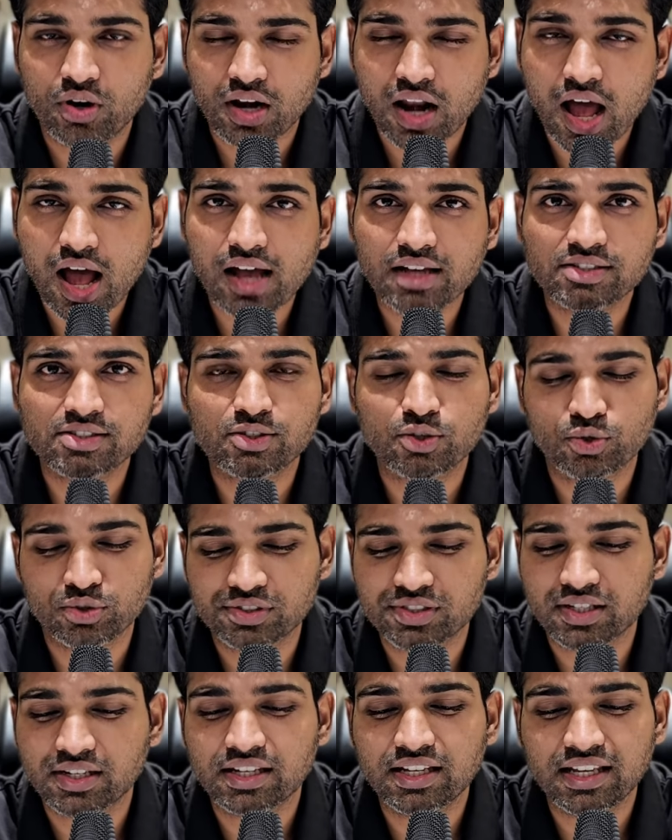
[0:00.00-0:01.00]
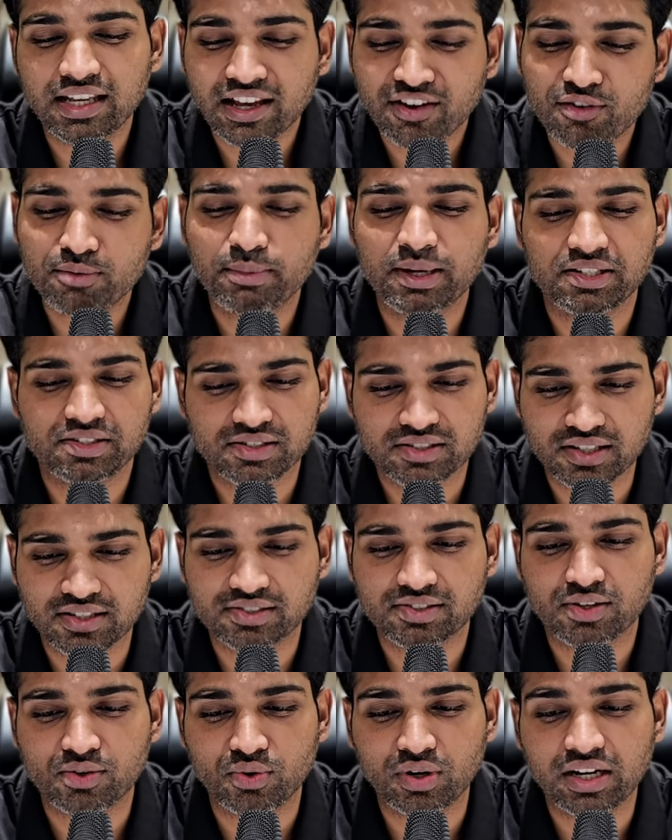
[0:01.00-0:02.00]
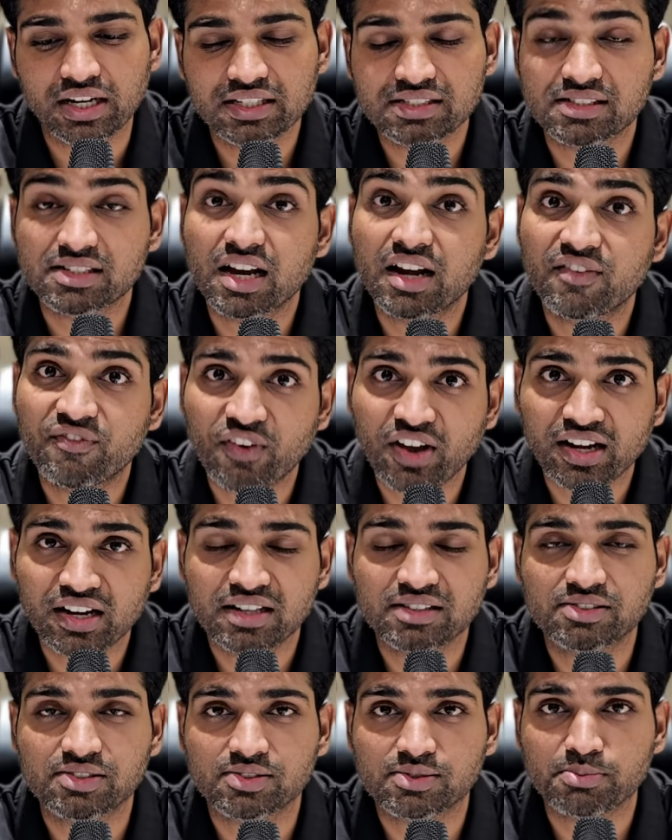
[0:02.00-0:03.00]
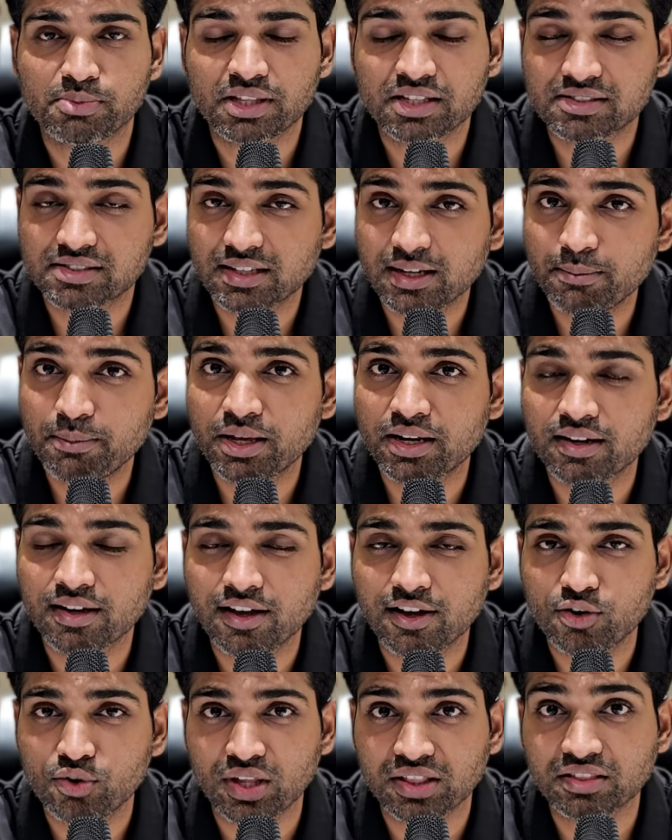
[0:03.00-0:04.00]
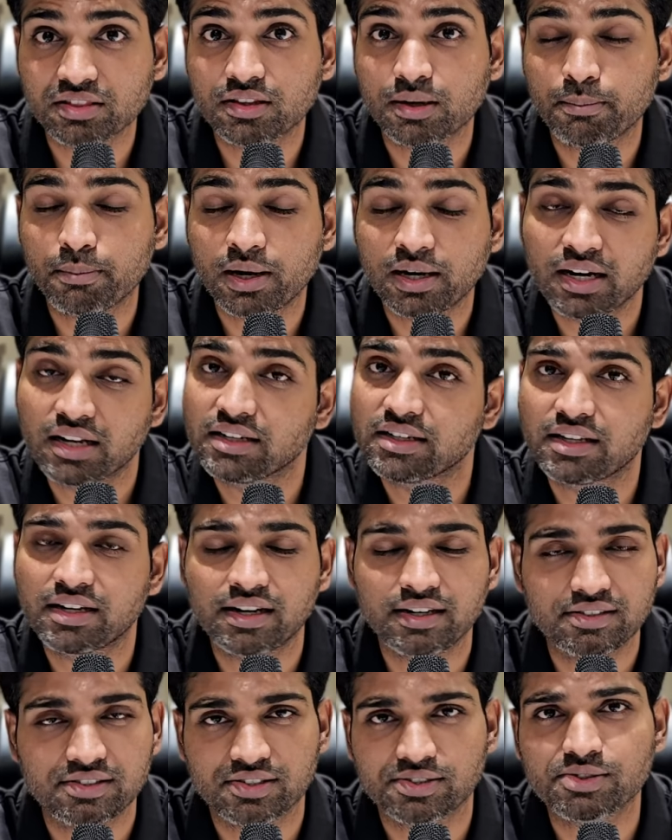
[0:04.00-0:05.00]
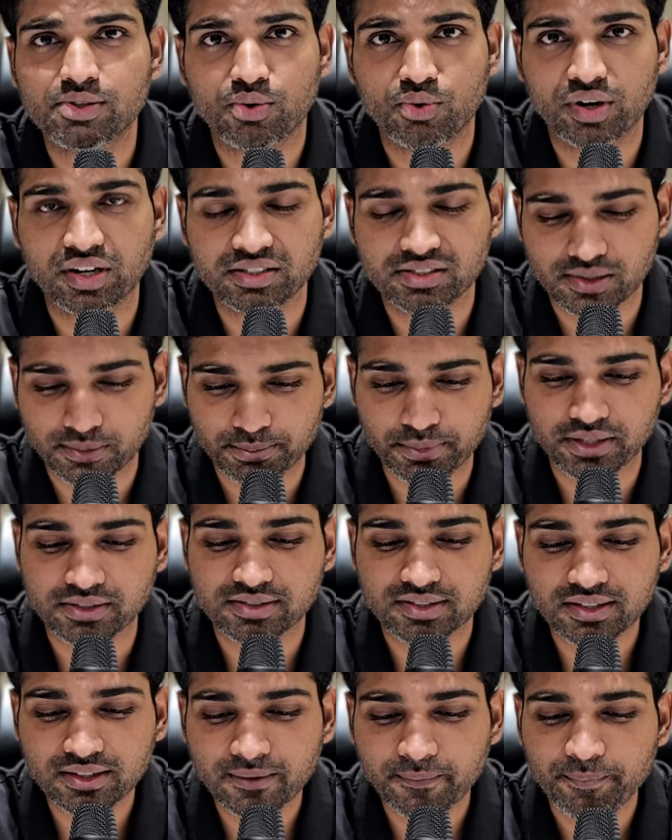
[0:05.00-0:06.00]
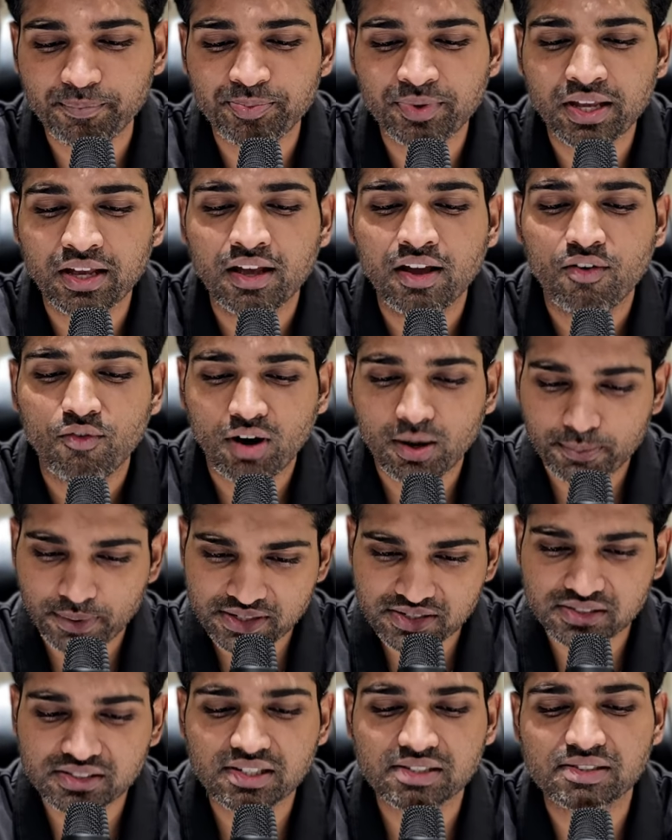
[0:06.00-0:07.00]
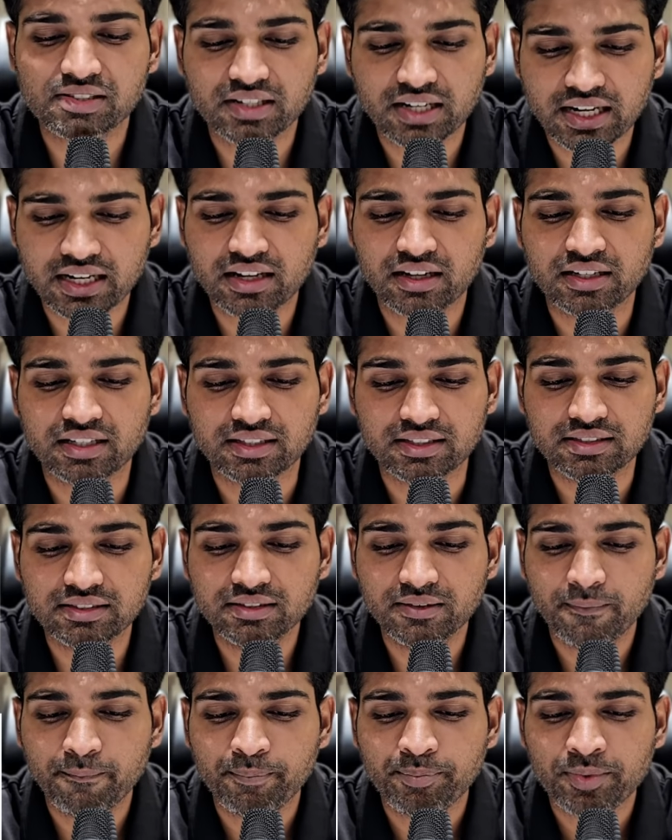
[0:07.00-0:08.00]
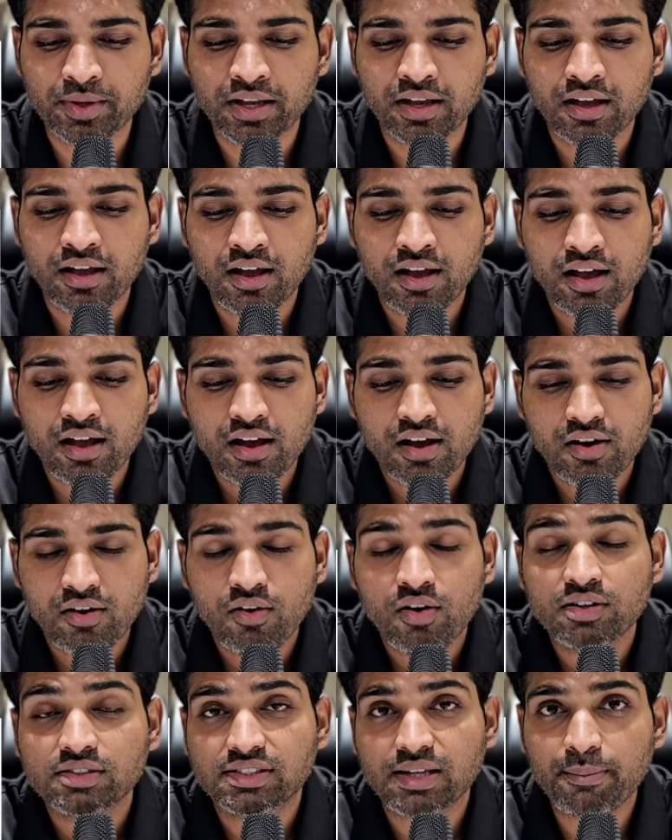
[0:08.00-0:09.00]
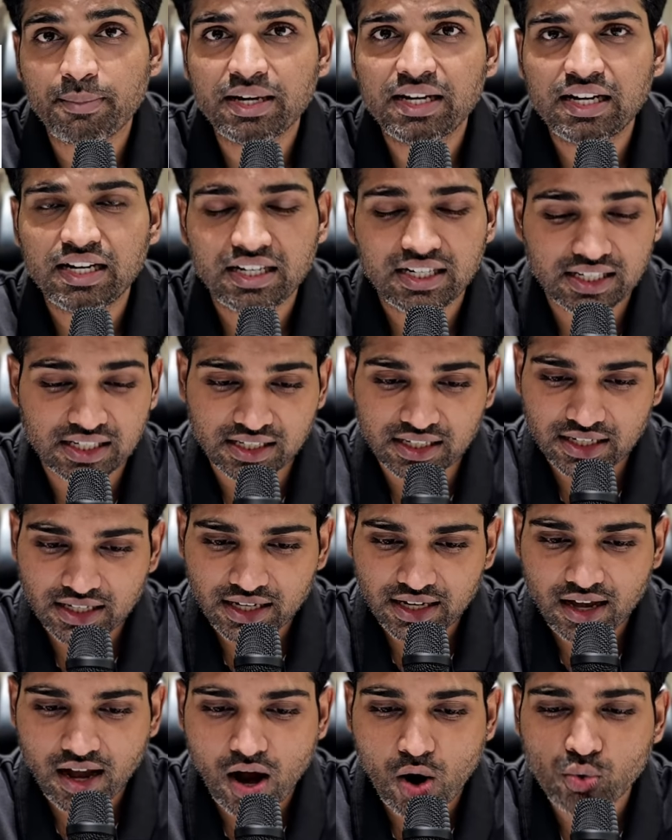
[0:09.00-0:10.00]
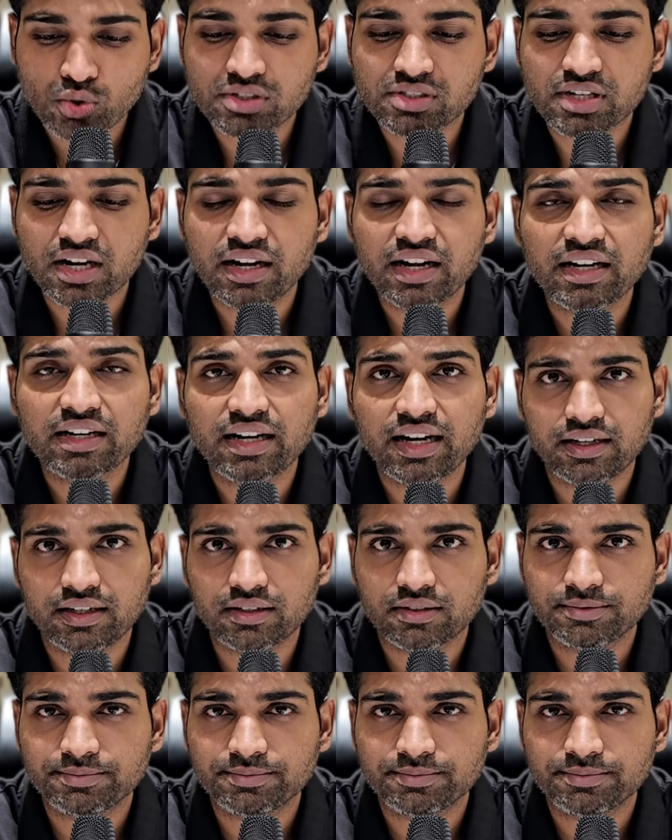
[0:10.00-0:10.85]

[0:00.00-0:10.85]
లాస్ట్కి వచ్చేసరికి ఏమని మెన్షన్ చేశారు అంటే స్టేట్ ఫైనాన్సెస్ మీద సిబిఎన్ గారు ఎంత బర్డెన్ క్రియేట్ చేశారు అని చెప్పేసి వాళ్ళు ప్రజెంట్ చేసిన డేటా ఇది సమరీ ఏంటి అంటే అవుట్ స్టాండింగ్ డెట్